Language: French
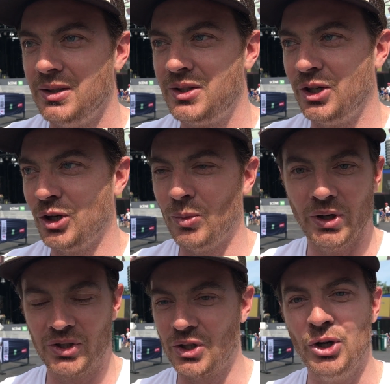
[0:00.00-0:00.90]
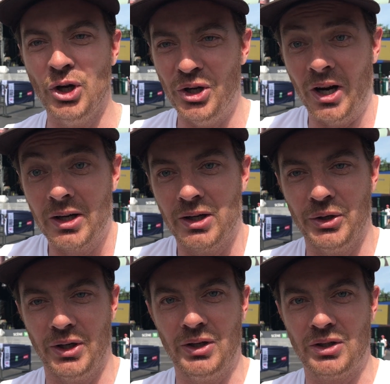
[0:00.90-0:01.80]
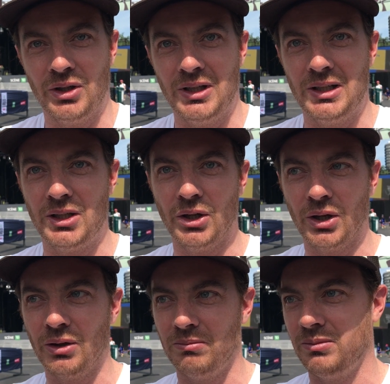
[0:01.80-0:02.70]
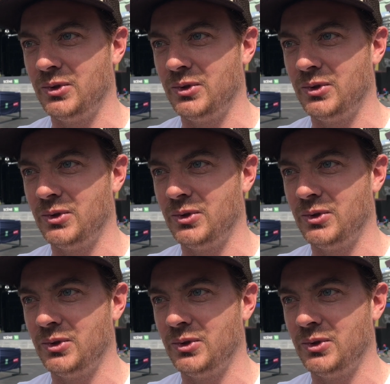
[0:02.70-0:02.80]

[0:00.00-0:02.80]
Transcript: c'est comme c'est un honneur d'avoir de,